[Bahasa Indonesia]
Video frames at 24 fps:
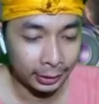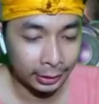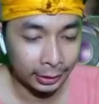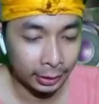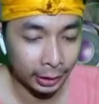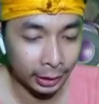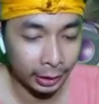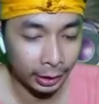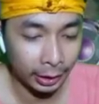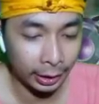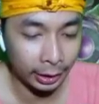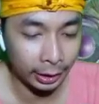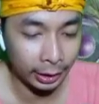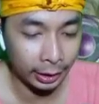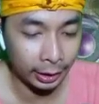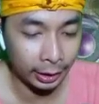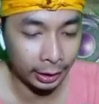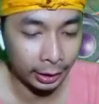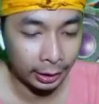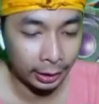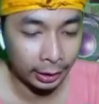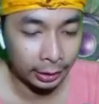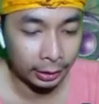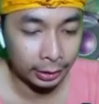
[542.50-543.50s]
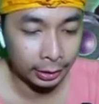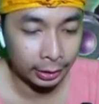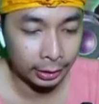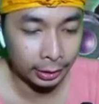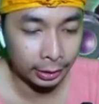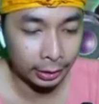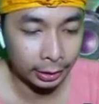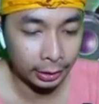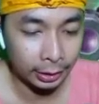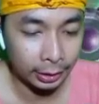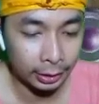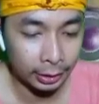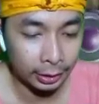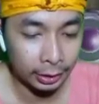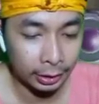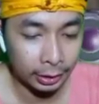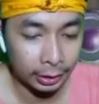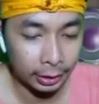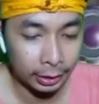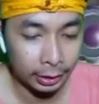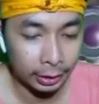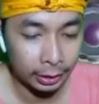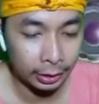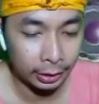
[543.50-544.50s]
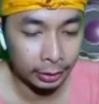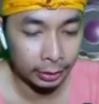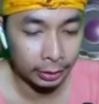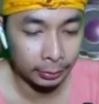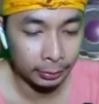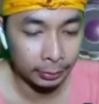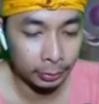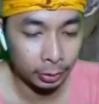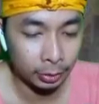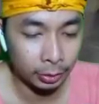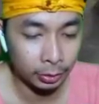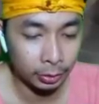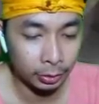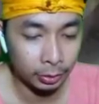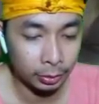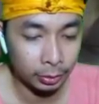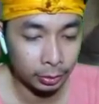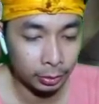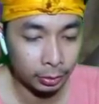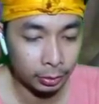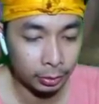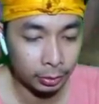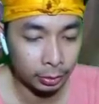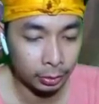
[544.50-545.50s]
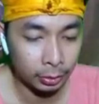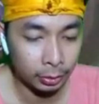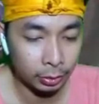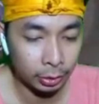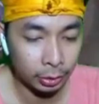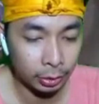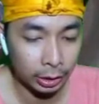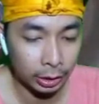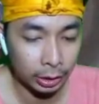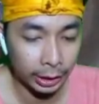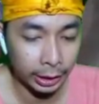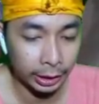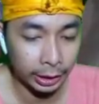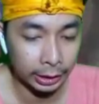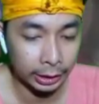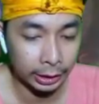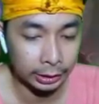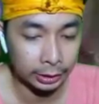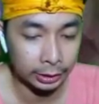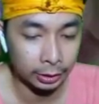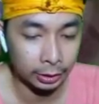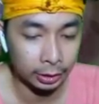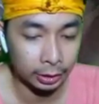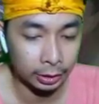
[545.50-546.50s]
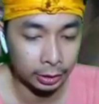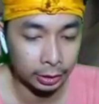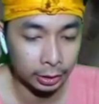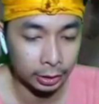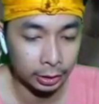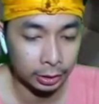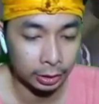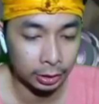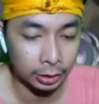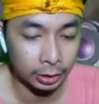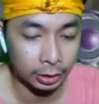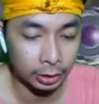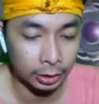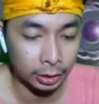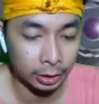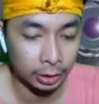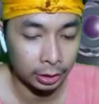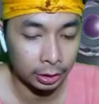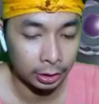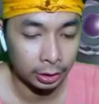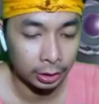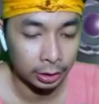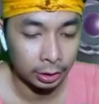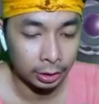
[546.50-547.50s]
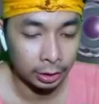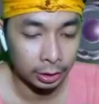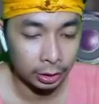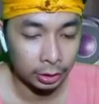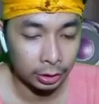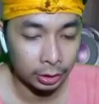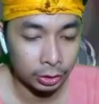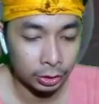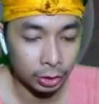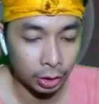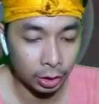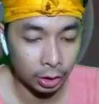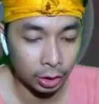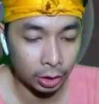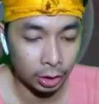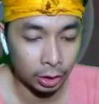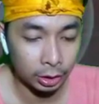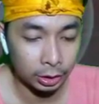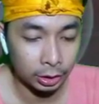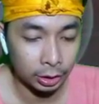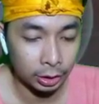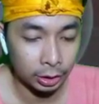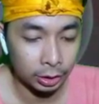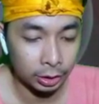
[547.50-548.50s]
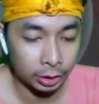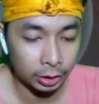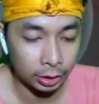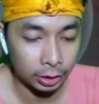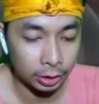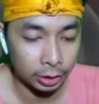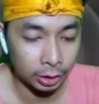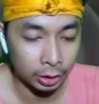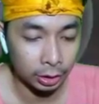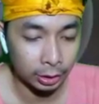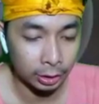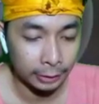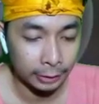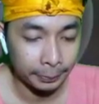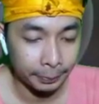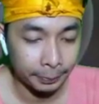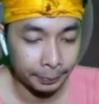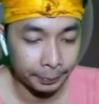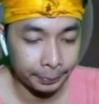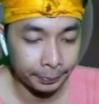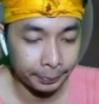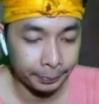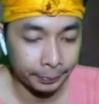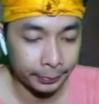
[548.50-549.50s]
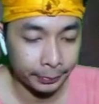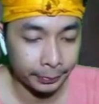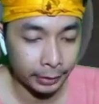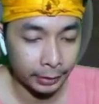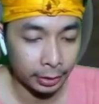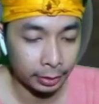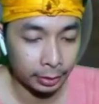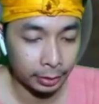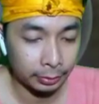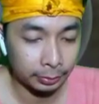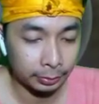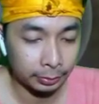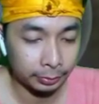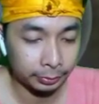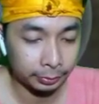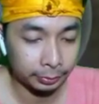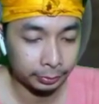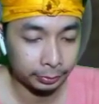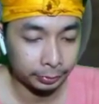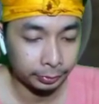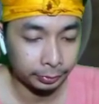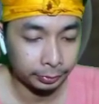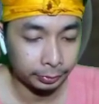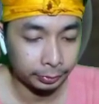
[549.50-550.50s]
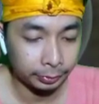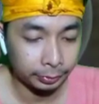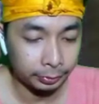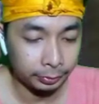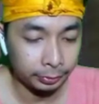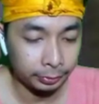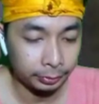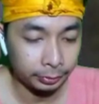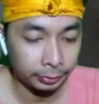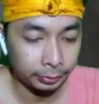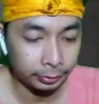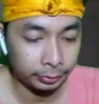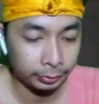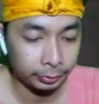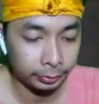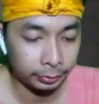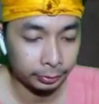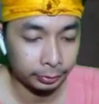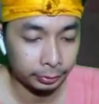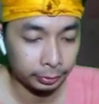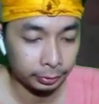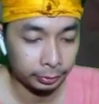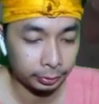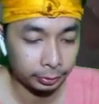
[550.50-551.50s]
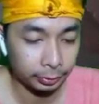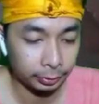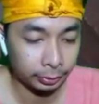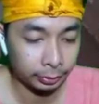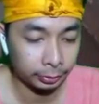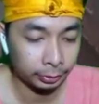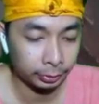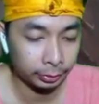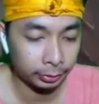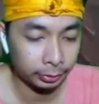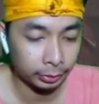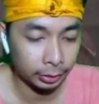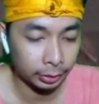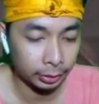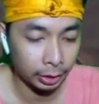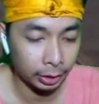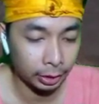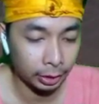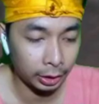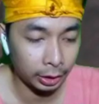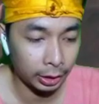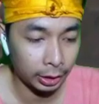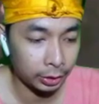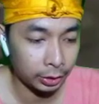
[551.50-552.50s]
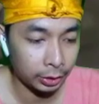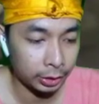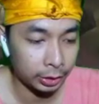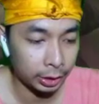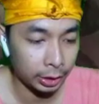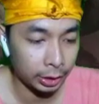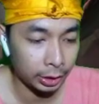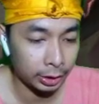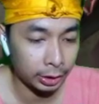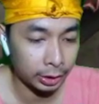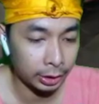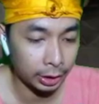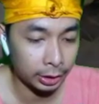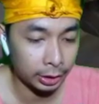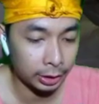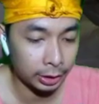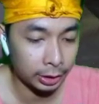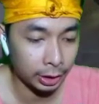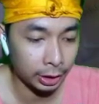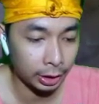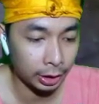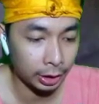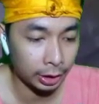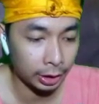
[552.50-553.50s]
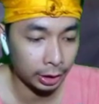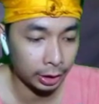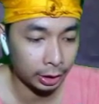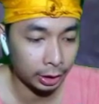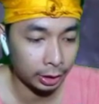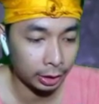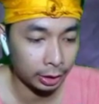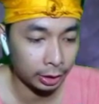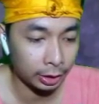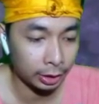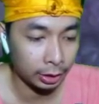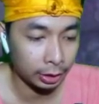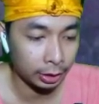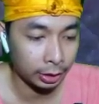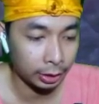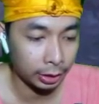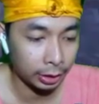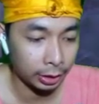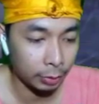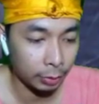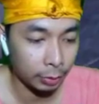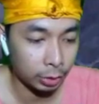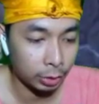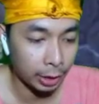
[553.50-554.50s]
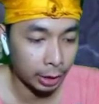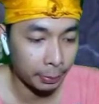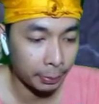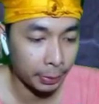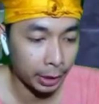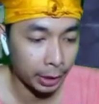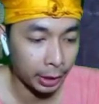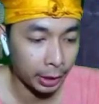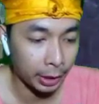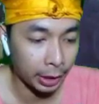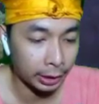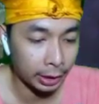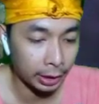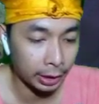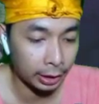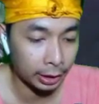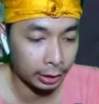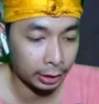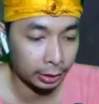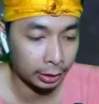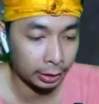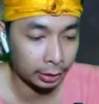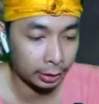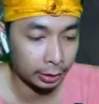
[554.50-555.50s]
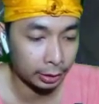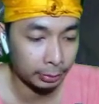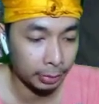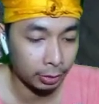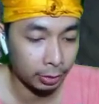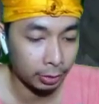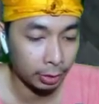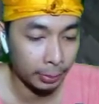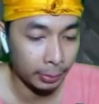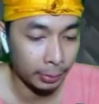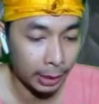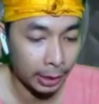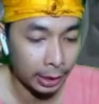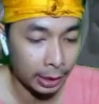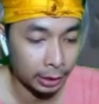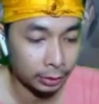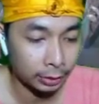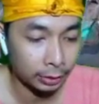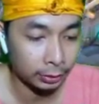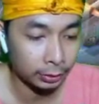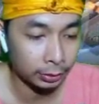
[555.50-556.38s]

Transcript: eh eh eh, oh ngelek guys sorry sorry sorry sorry sorry sorry sorry sorry hmm. hmm ini ayo sini sini sini nih wah sabarannya mau kemana tuh